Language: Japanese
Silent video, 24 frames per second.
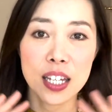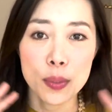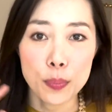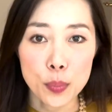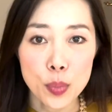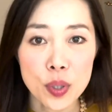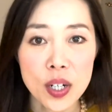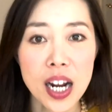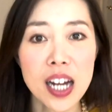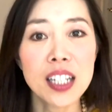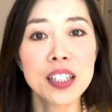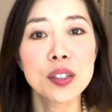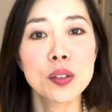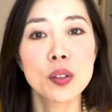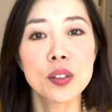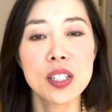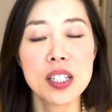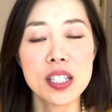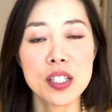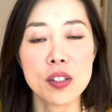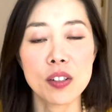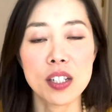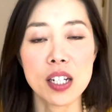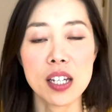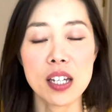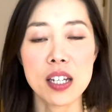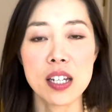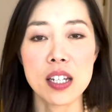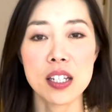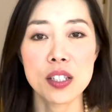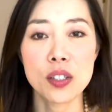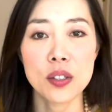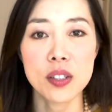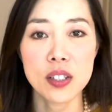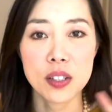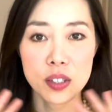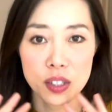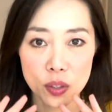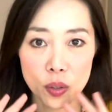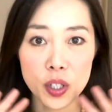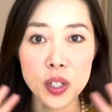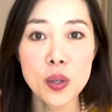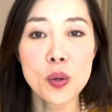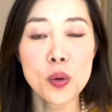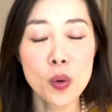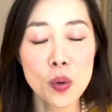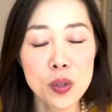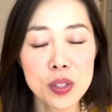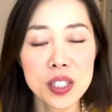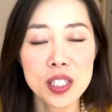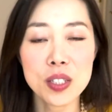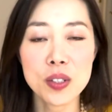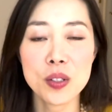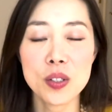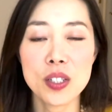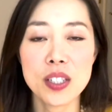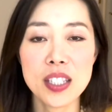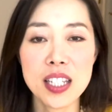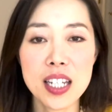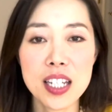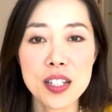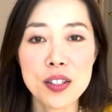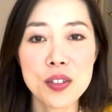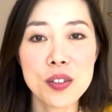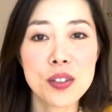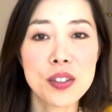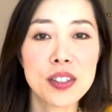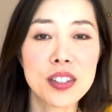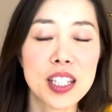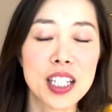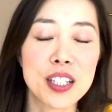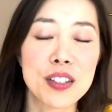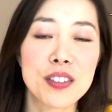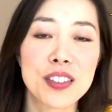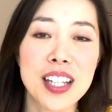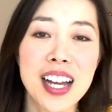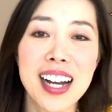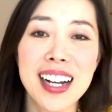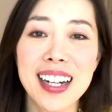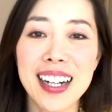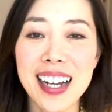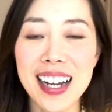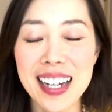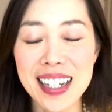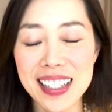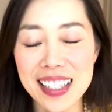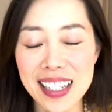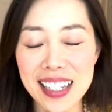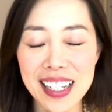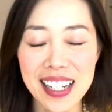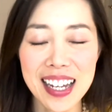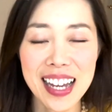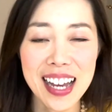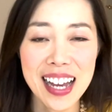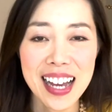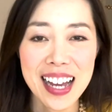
ブランドですよねそれを構築していくっていう段階に